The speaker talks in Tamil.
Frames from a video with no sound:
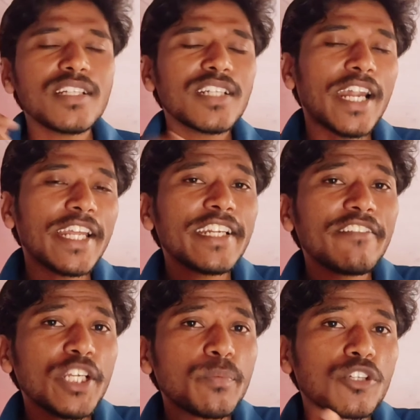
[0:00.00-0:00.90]
அண்ட்
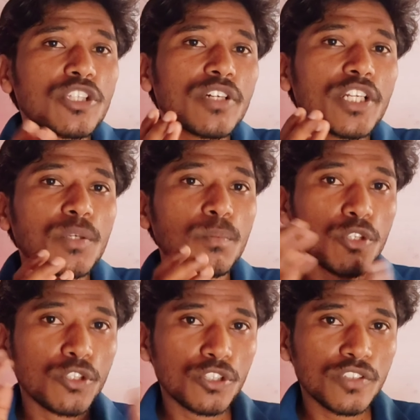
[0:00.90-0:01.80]
கனெக்டிவிட்டி பொறுத்த வரைக்கும்
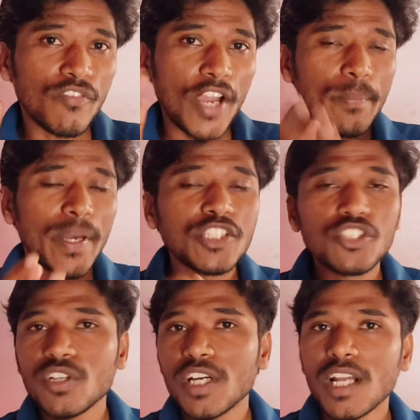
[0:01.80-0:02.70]
ப்ளூடூத் ஃபைவ் பாயிண்ட்
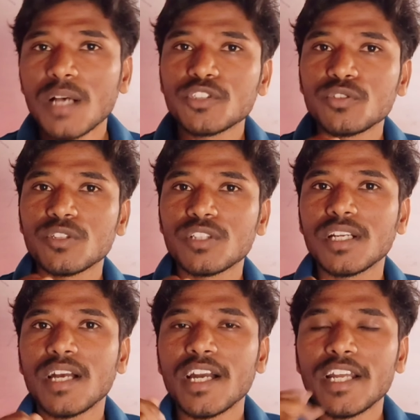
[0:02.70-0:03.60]
ஜீரோக்கான ஆப்ஷன்
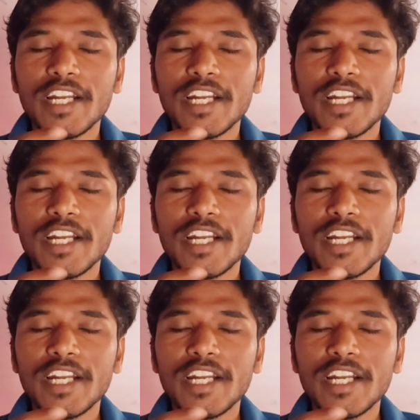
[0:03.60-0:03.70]
கொடுத்துருக்காங்க